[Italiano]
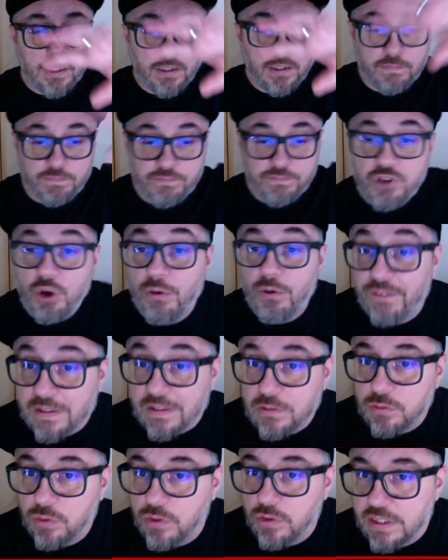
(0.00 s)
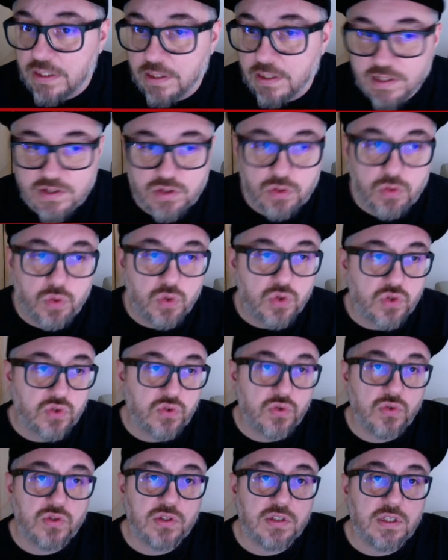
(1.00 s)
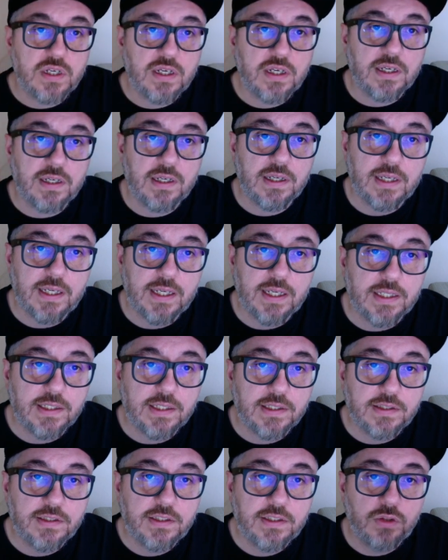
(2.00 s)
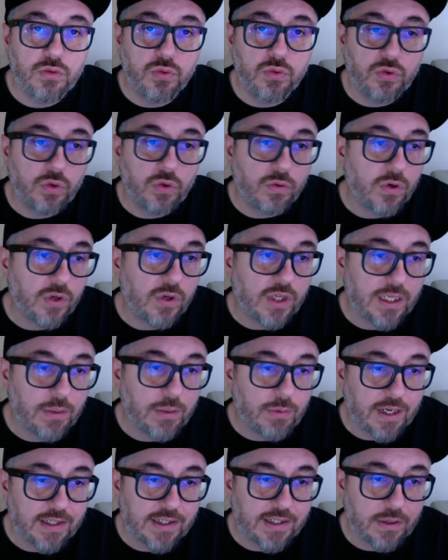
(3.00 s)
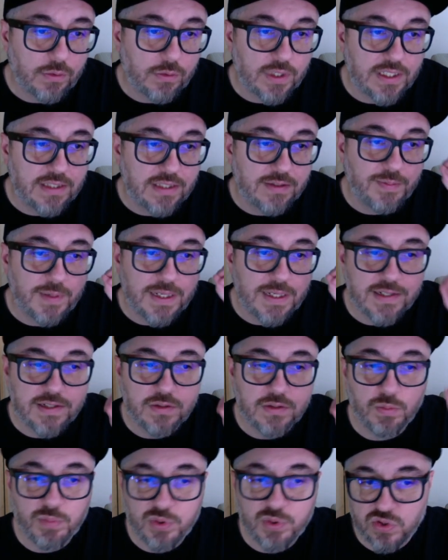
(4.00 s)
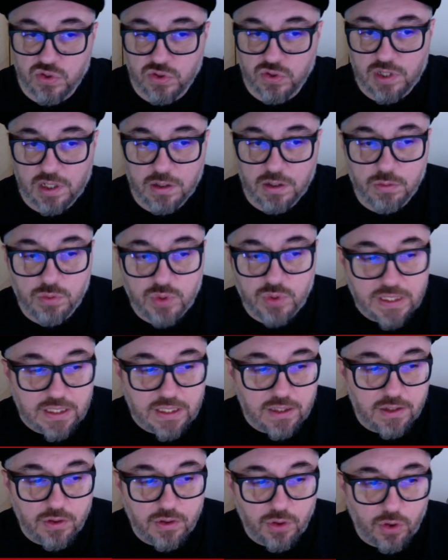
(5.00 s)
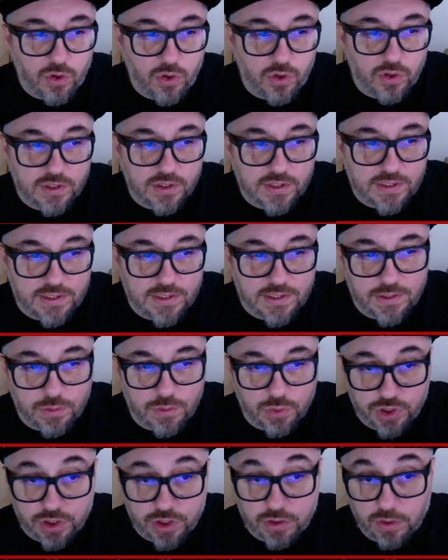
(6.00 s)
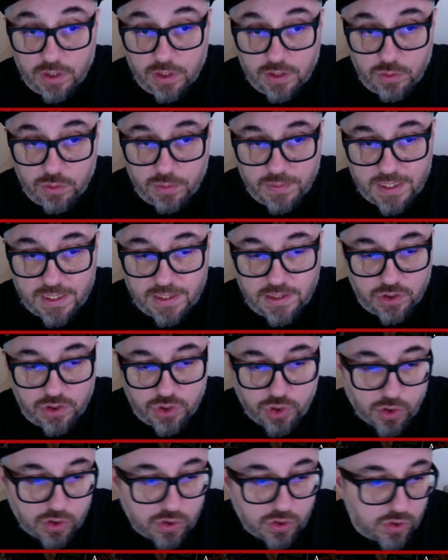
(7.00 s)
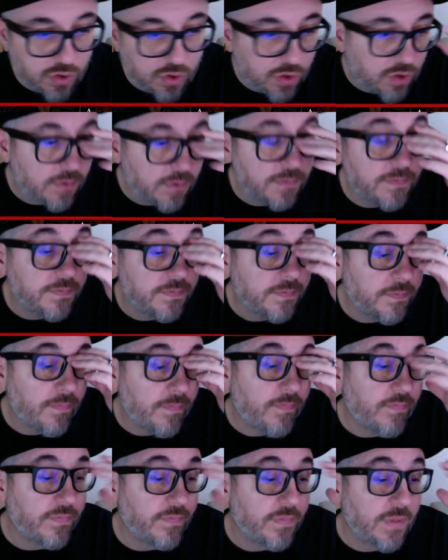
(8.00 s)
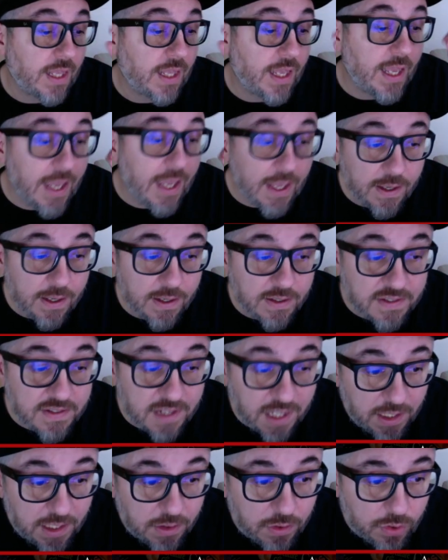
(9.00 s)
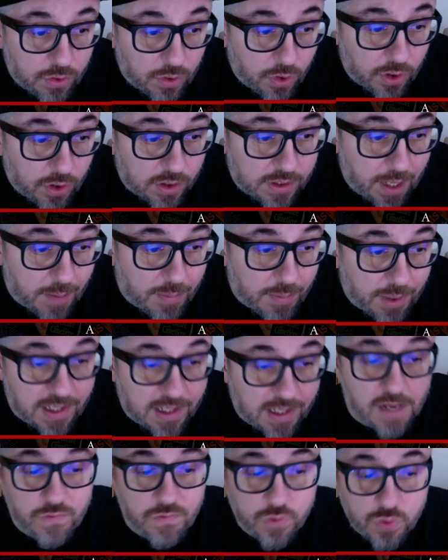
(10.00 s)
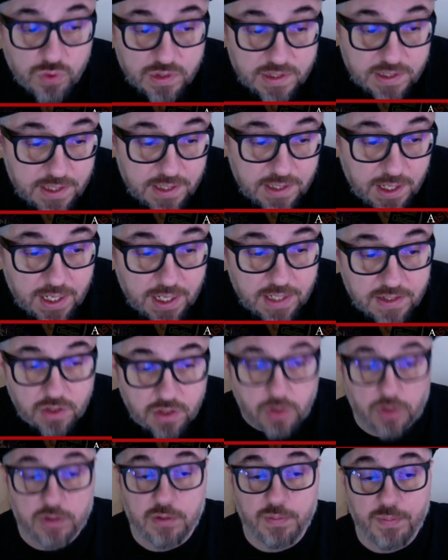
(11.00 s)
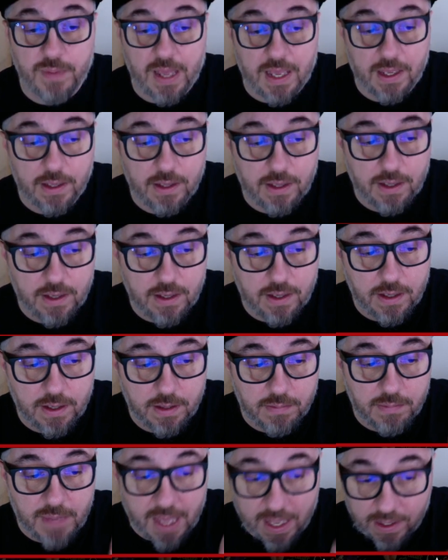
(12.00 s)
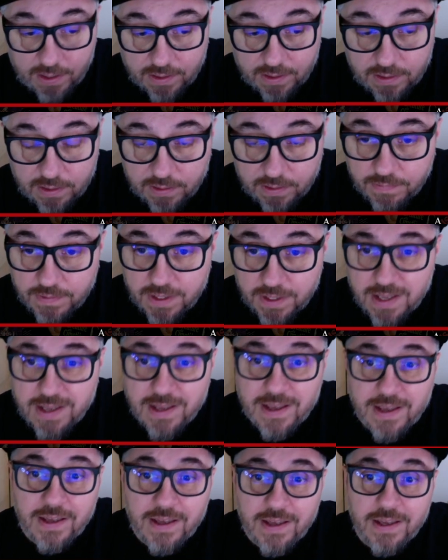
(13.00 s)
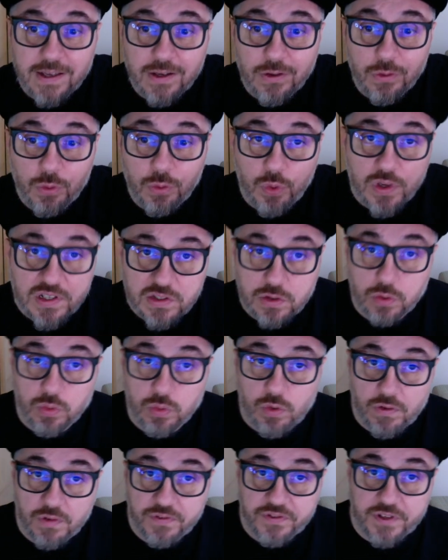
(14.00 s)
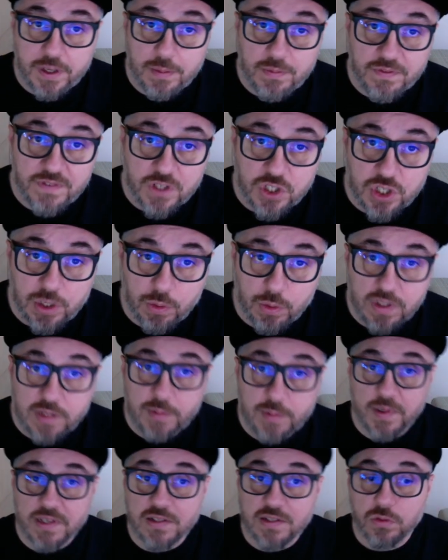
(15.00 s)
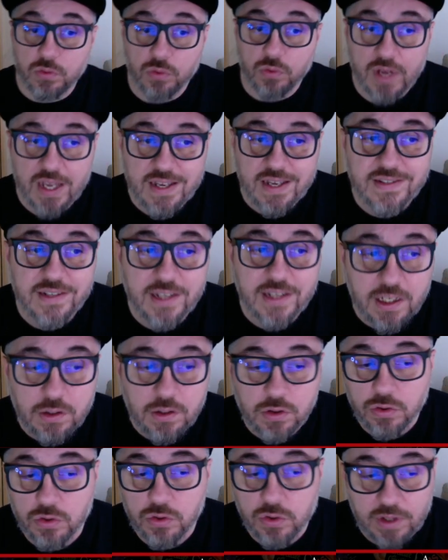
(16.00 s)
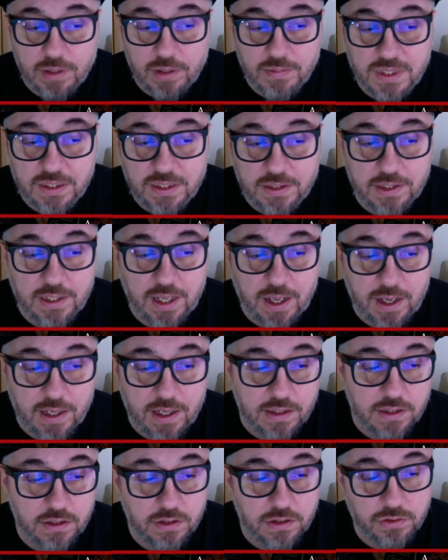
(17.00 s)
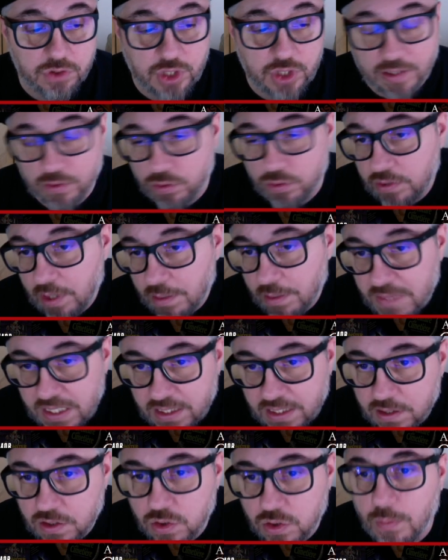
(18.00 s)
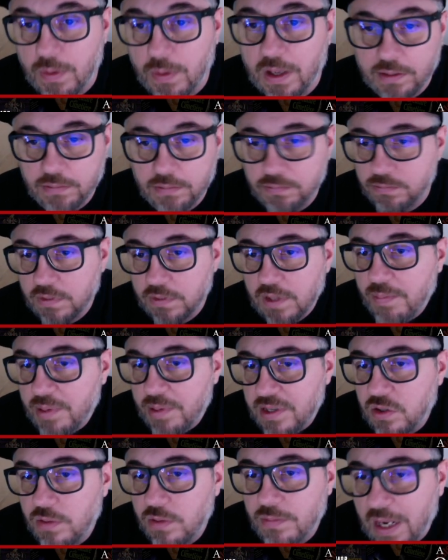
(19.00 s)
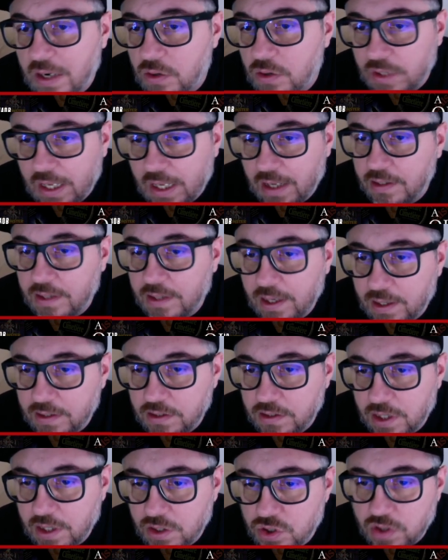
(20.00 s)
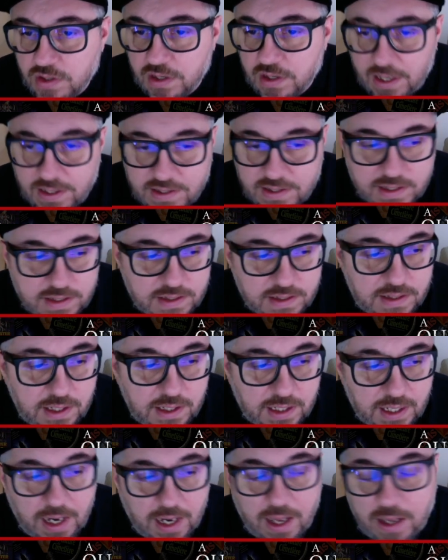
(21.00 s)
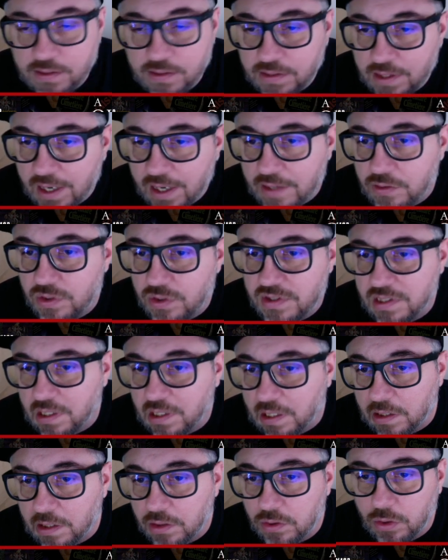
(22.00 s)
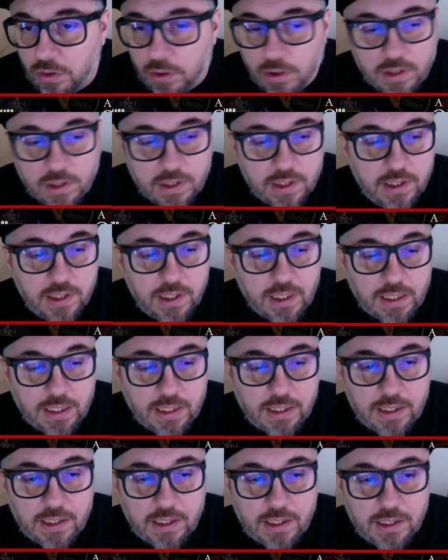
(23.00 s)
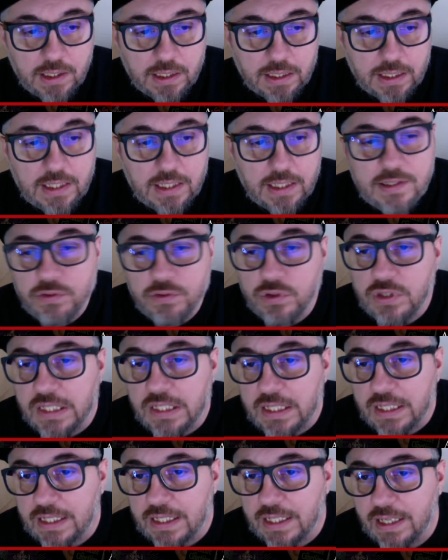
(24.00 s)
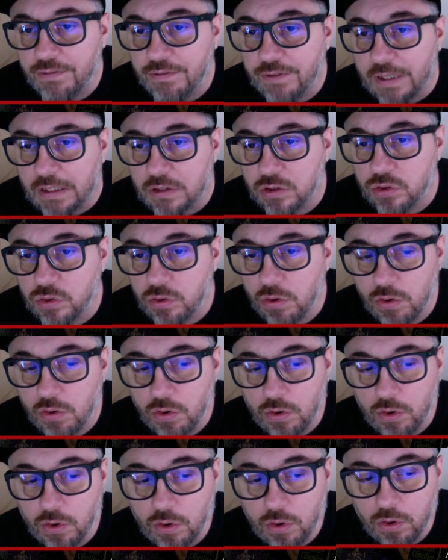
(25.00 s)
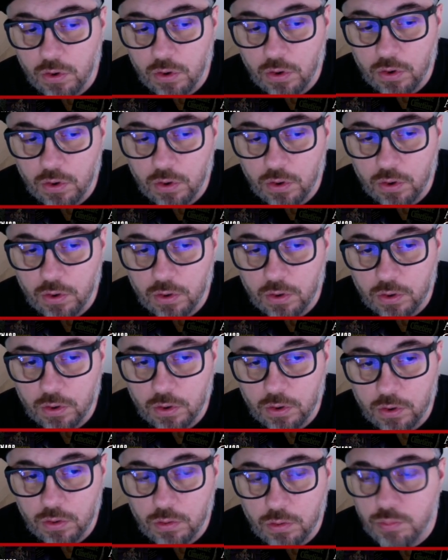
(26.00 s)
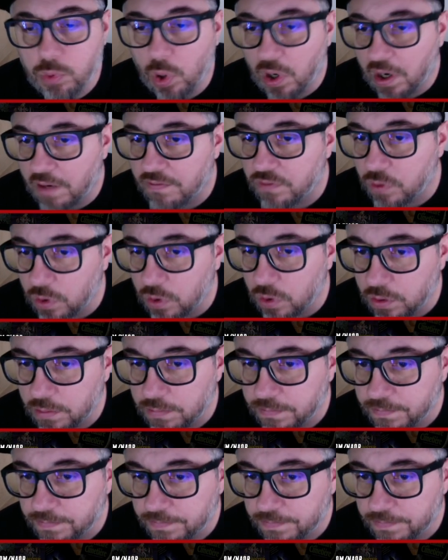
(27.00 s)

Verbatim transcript: Vi ho fatto l'escursus eh, di tutto quello che riguarda Quiet Place, un posto tranquillo, uscito nel 2018 e è scritto da Brian Woods e Scott Be eh, Beck. Questo nuovo film, invece, Quiet Place 2, è scritto totalmente da... Eh, cioè, totalmente, insomma, è preso in mano da, da, da John Krasinski che l'ha diretto e scritto. E devo dire che ha fatto un buon lavoro.